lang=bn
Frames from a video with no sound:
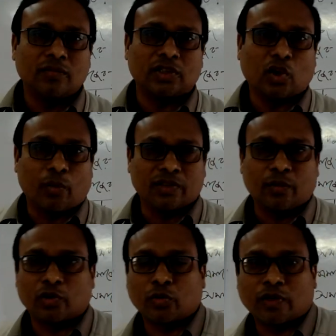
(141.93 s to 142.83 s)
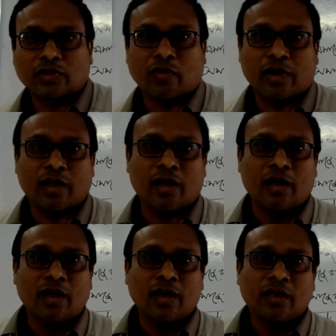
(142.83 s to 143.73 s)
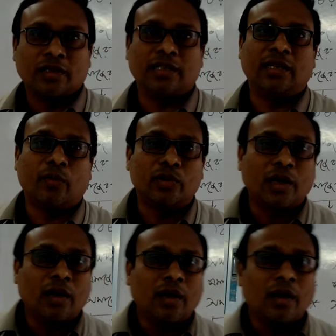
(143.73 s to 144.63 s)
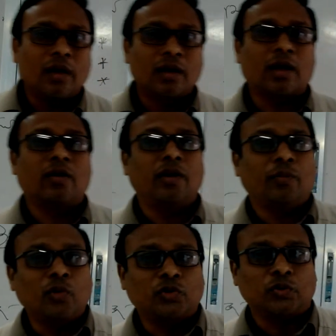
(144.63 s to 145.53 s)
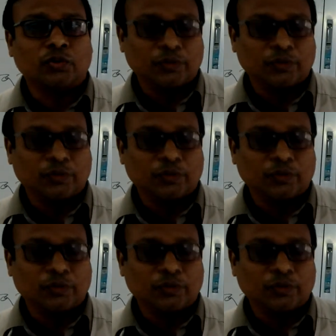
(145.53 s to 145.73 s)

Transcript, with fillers: যে সমাজে বসবাস করে না সে দেবতা না হয় পশু